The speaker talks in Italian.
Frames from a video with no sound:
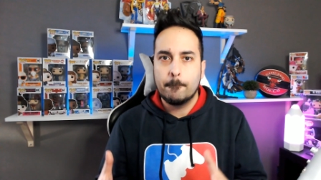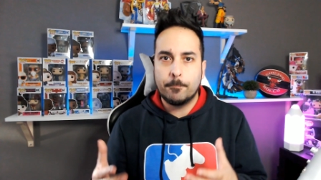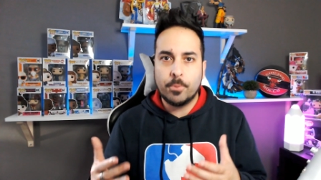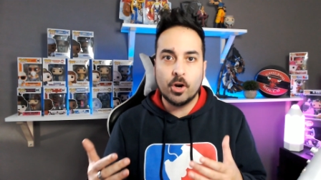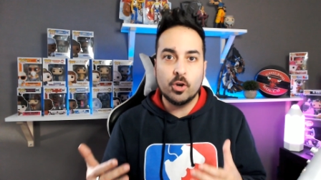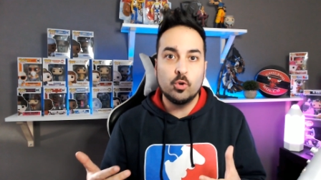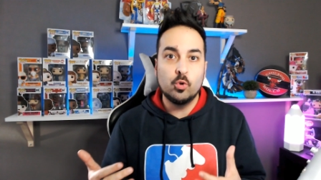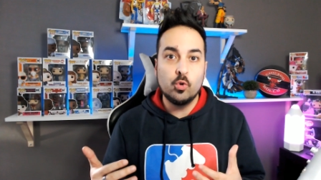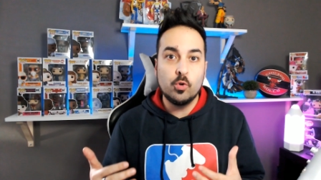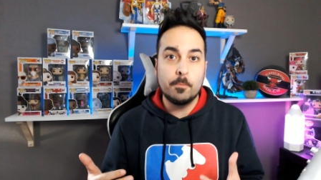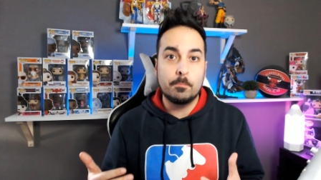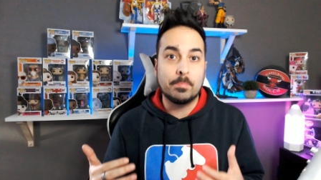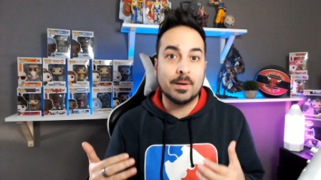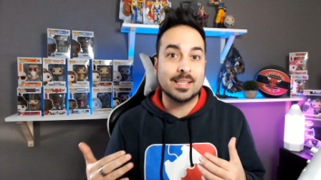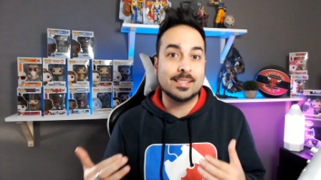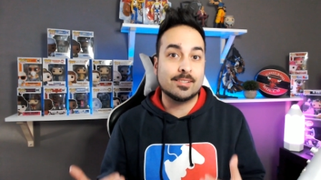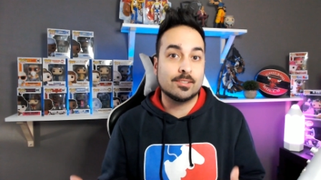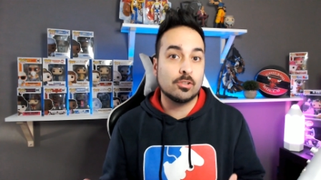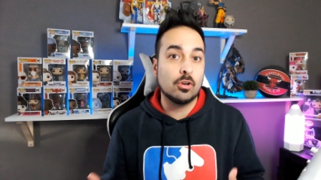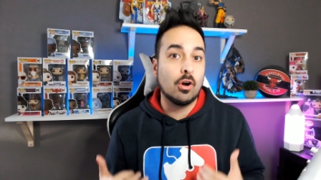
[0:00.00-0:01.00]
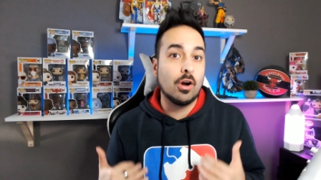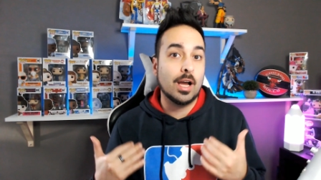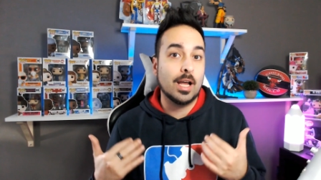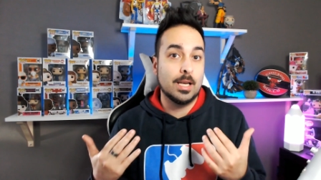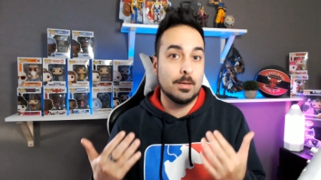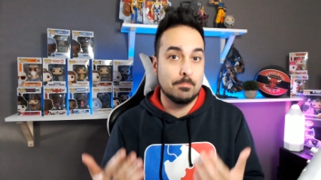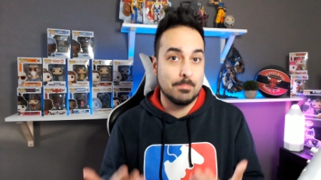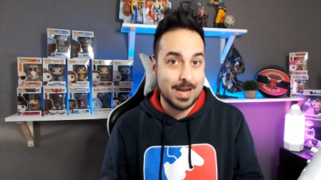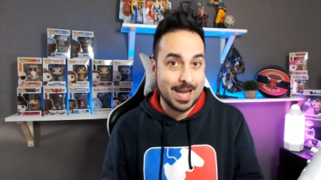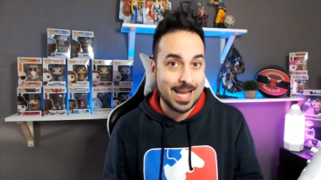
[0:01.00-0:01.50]
Poi lui passò
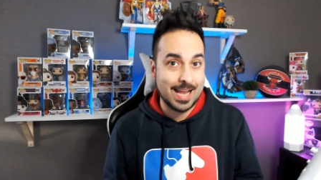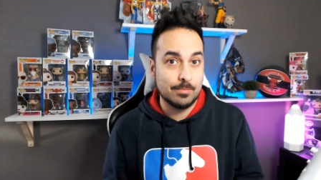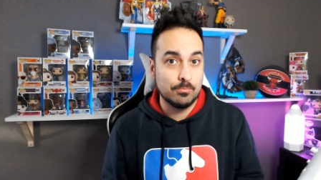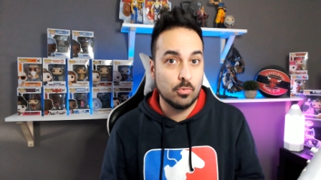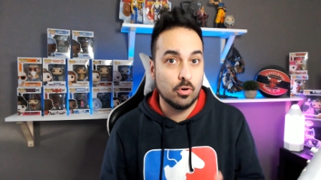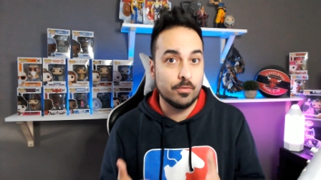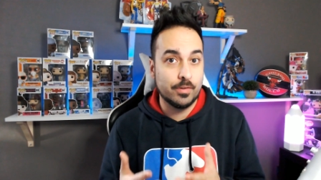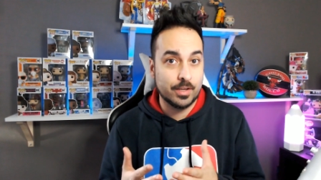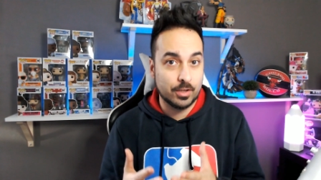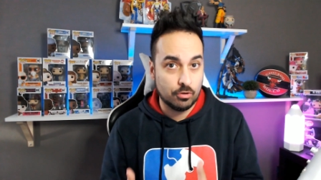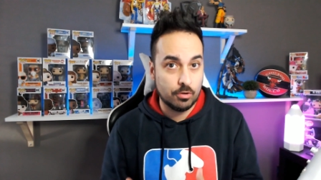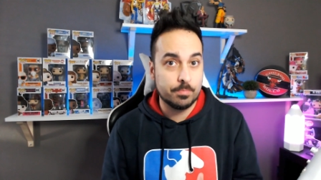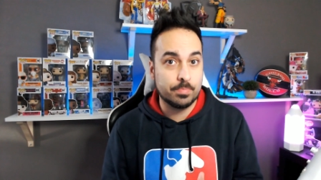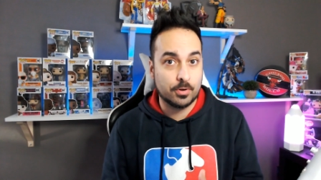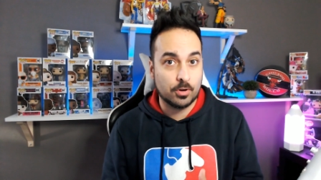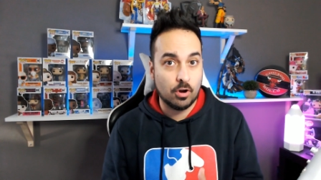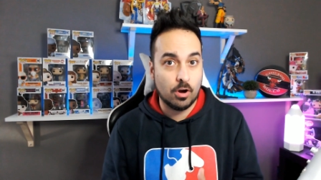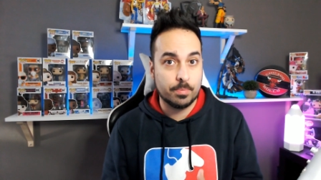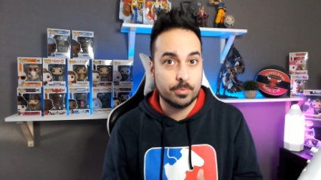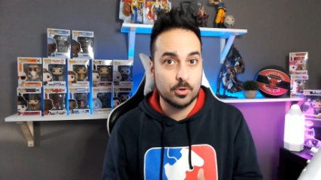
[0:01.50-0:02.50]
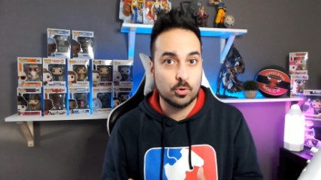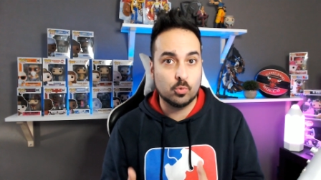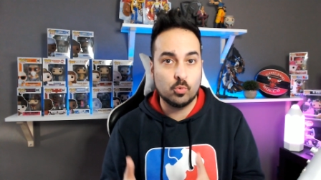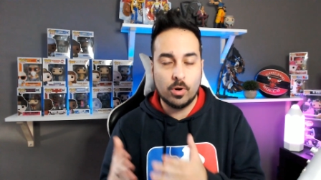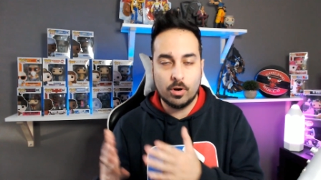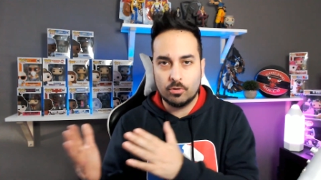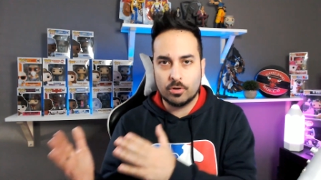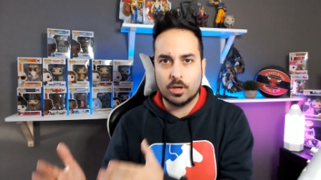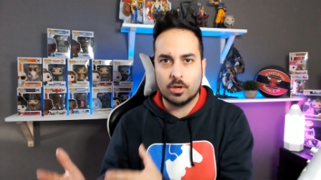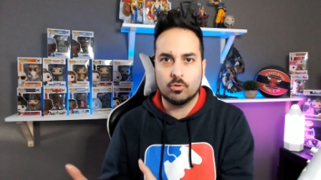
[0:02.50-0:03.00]
al Malmo vero e proprio,
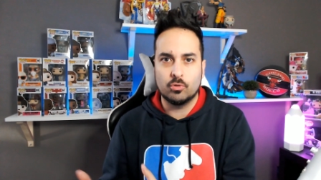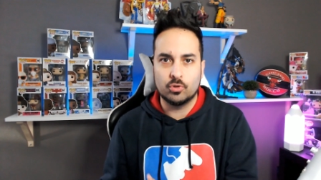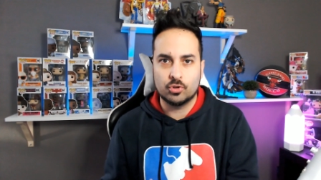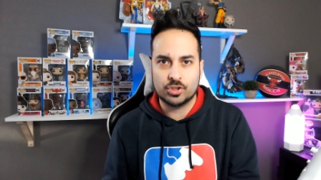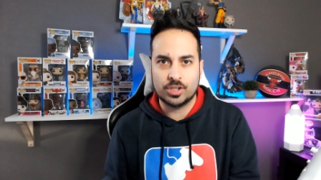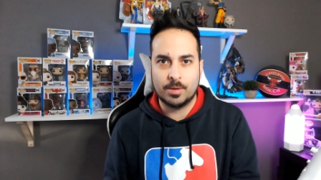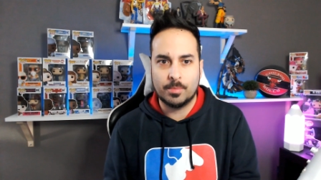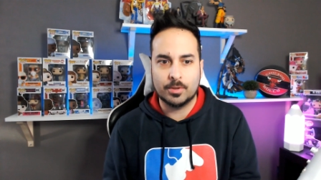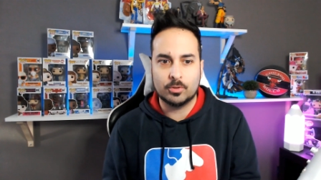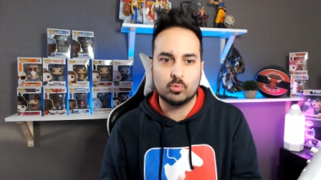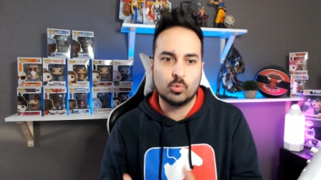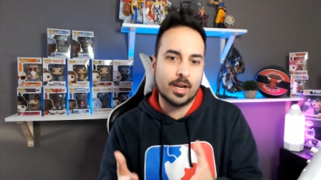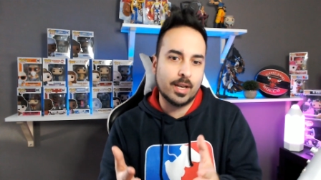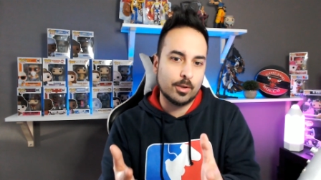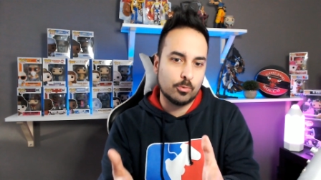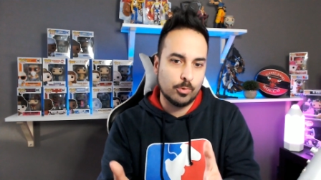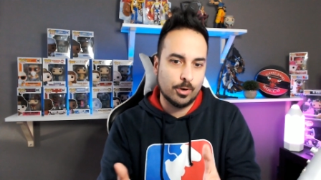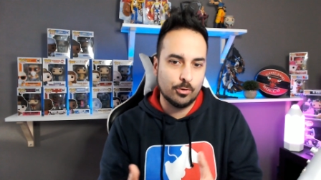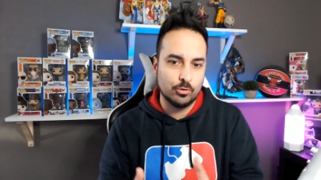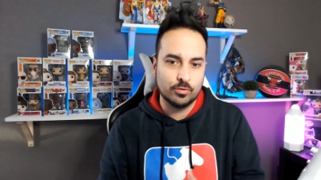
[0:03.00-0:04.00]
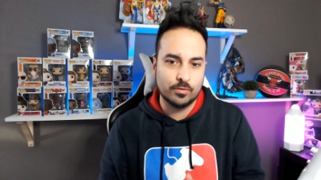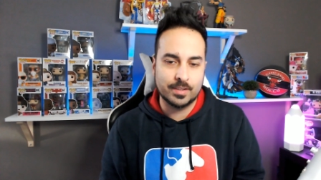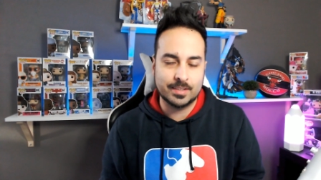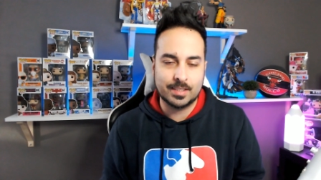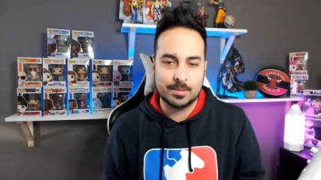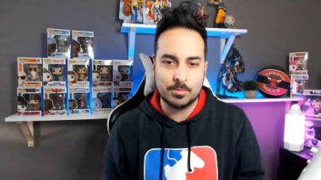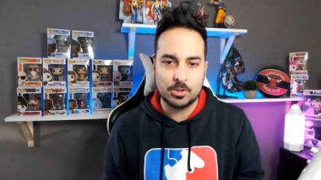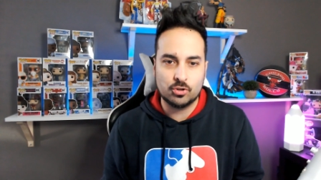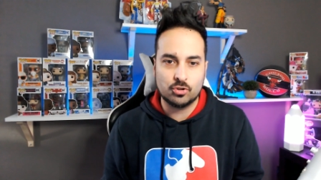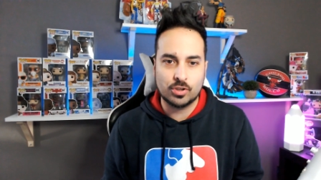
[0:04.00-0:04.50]
quello che conosciamo attuale, quello dove
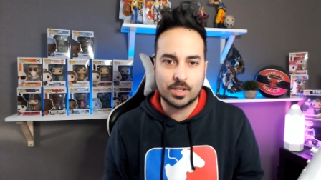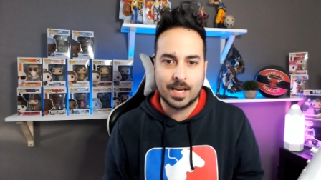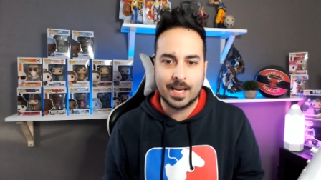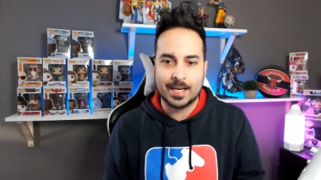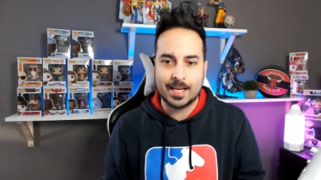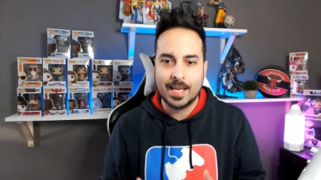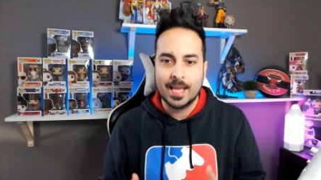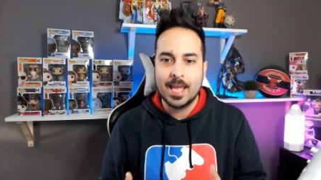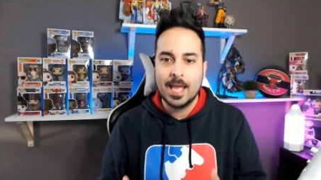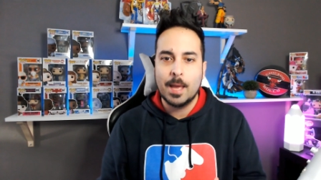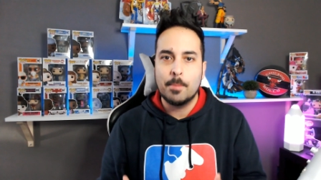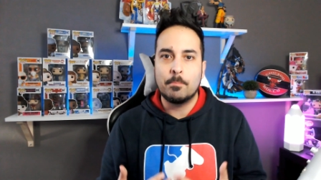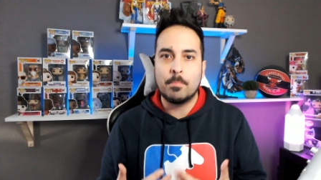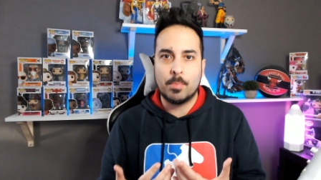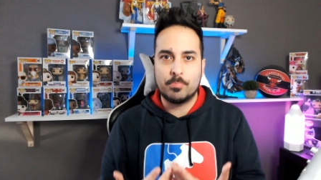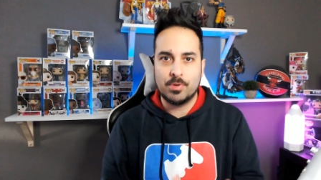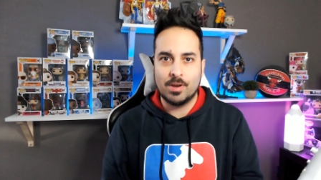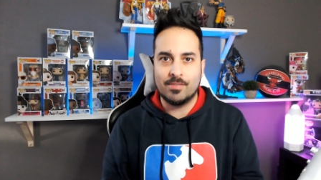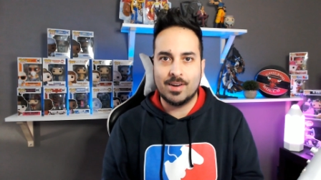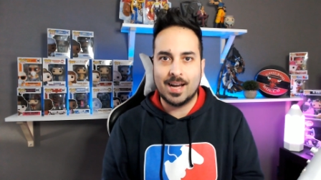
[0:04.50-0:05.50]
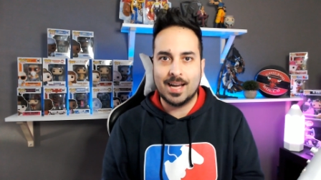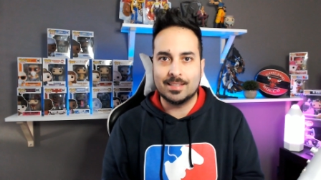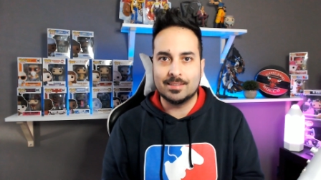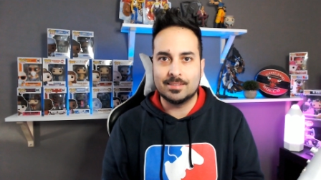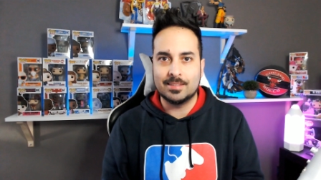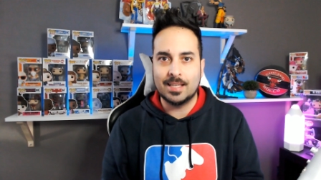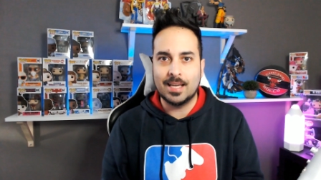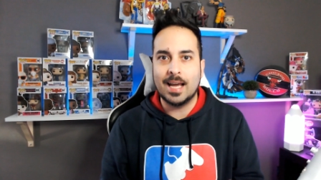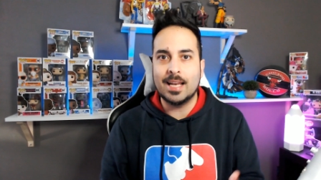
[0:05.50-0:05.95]
andremo a giocare, ma più avanti.